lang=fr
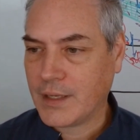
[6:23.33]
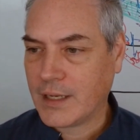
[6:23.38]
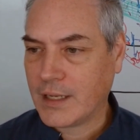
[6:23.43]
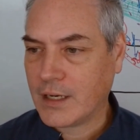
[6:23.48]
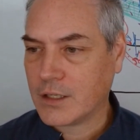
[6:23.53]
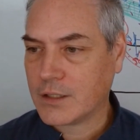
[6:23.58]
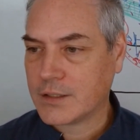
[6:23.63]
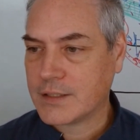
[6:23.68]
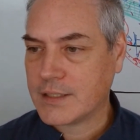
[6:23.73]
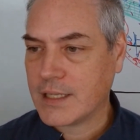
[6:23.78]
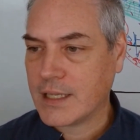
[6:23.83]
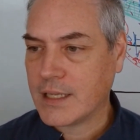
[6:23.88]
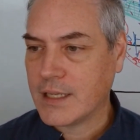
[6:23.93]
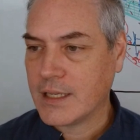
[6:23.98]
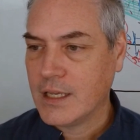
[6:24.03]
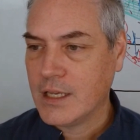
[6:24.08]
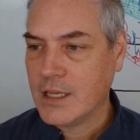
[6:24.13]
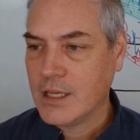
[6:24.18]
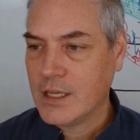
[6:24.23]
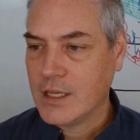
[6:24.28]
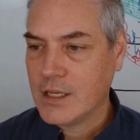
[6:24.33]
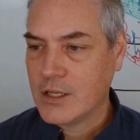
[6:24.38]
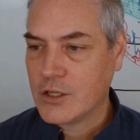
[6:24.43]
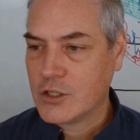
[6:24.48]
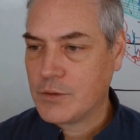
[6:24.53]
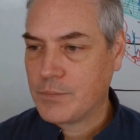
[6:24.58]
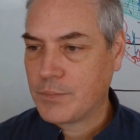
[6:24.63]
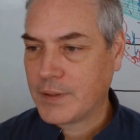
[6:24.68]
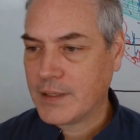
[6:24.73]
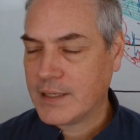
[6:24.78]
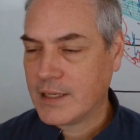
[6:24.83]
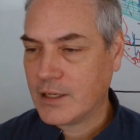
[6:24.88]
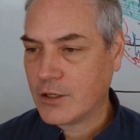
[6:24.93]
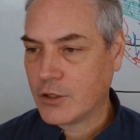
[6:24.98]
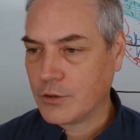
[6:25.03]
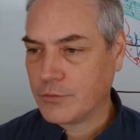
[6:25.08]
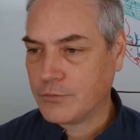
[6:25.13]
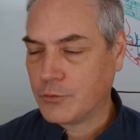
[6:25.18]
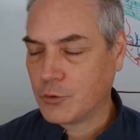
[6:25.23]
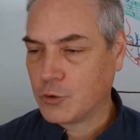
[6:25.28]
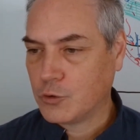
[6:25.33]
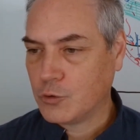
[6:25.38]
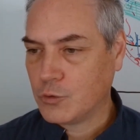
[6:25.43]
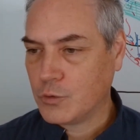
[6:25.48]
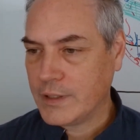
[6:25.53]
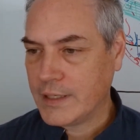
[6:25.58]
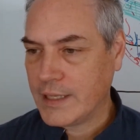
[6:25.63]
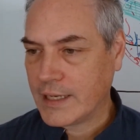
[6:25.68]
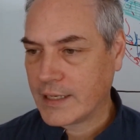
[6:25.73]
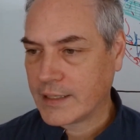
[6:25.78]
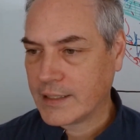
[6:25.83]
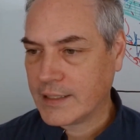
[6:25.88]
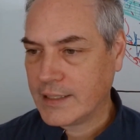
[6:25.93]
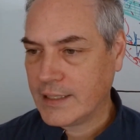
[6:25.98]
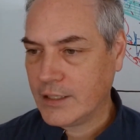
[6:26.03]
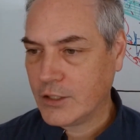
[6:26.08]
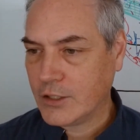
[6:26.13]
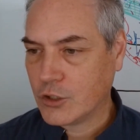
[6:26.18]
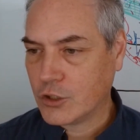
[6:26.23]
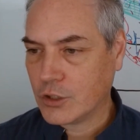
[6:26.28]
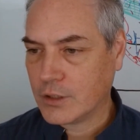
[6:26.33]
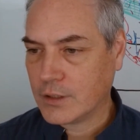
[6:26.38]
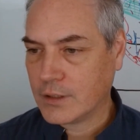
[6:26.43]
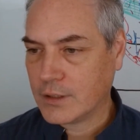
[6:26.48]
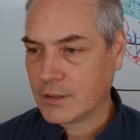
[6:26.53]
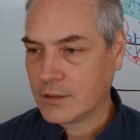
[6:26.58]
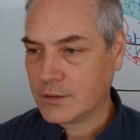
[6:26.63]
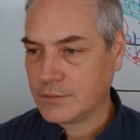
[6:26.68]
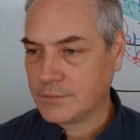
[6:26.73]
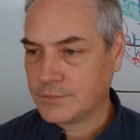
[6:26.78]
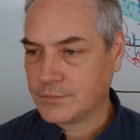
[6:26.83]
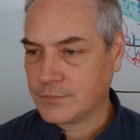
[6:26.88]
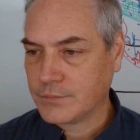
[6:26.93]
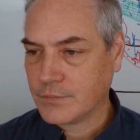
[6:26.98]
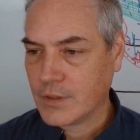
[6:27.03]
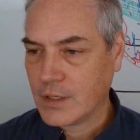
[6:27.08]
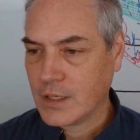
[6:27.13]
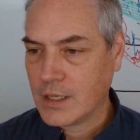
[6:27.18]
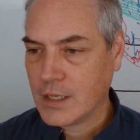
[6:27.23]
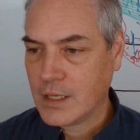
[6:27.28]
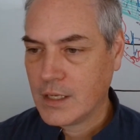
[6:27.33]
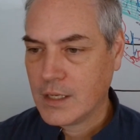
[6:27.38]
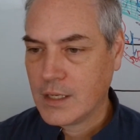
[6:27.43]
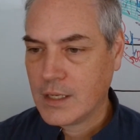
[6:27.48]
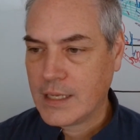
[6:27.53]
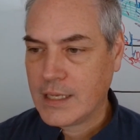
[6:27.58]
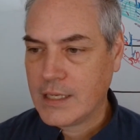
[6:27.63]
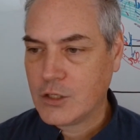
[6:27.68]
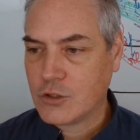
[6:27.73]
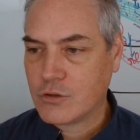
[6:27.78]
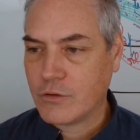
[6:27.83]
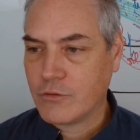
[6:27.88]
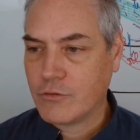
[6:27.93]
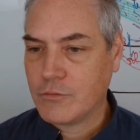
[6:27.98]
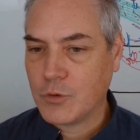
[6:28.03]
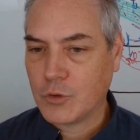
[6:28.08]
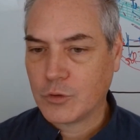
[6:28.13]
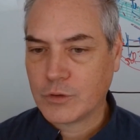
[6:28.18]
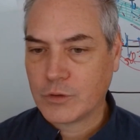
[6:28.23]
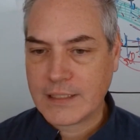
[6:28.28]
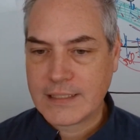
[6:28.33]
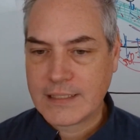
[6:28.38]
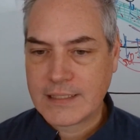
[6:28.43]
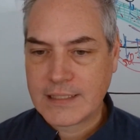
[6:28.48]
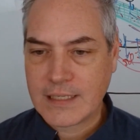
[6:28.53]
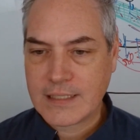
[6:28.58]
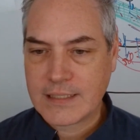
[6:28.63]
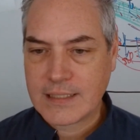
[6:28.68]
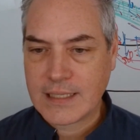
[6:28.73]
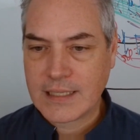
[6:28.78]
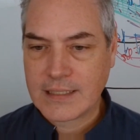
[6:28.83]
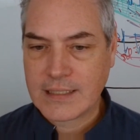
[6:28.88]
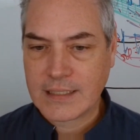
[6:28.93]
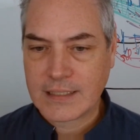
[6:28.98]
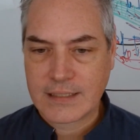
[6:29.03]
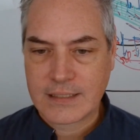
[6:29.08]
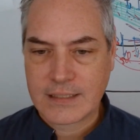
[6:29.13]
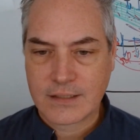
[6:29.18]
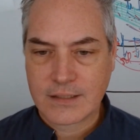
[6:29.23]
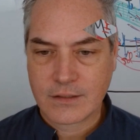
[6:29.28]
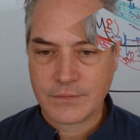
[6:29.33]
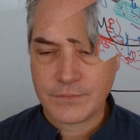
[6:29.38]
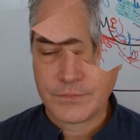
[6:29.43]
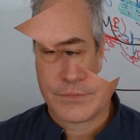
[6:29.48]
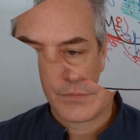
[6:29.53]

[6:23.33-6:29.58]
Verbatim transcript: Alors, c'est, j'ai pris quelques photos il y a quelques temps et je vais vous montrer ça, c'est intéressant.